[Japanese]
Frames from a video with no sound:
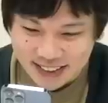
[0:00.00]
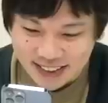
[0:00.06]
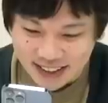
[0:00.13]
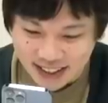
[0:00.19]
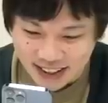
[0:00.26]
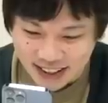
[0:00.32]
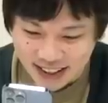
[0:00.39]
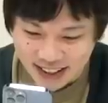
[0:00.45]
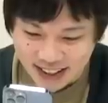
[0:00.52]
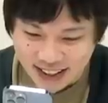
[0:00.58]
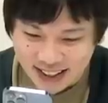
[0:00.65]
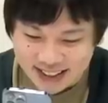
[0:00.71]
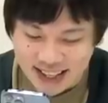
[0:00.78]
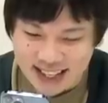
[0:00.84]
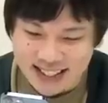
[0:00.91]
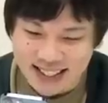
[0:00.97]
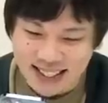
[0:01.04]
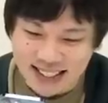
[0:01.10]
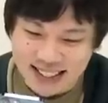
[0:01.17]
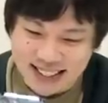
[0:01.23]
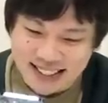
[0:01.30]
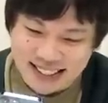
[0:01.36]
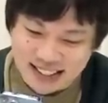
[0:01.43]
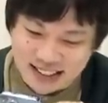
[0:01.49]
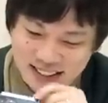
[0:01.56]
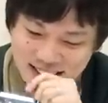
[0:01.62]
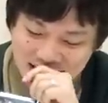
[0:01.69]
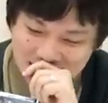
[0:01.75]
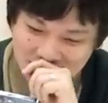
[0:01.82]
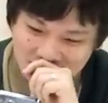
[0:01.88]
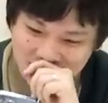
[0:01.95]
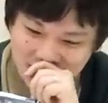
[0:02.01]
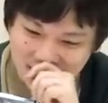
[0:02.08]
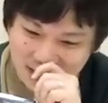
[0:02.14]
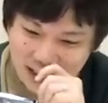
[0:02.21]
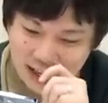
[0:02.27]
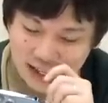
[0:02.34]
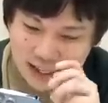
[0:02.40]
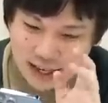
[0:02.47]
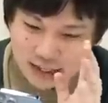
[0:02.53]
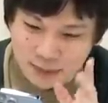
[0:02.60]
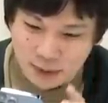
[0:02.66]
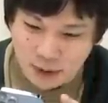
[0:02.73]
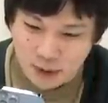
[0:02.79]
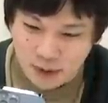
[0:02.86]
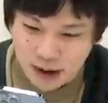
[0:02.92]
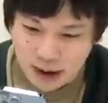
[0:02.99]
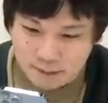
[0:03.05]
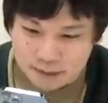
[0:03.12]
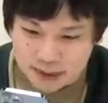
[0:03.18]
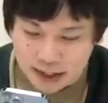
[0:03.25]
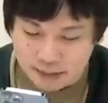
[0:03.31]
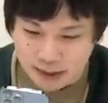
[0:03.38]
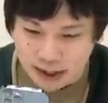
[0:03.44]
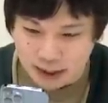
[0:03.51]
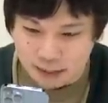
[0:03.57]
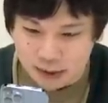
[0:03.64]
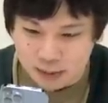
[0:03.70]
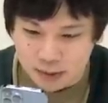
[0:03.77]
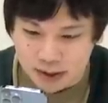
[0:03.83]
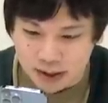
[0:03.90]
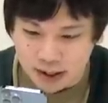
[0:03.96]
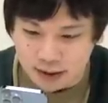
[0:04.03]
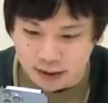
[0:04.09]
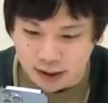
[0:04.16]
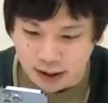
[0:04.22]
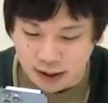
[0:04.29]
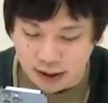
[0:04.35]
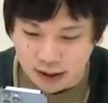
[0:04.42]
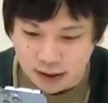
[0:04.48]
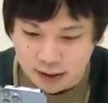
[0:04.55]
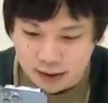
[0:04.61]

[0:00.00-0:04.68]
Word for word: えー、さすがにきつそうだなここからはいやでも効果アップすればもちもち入るか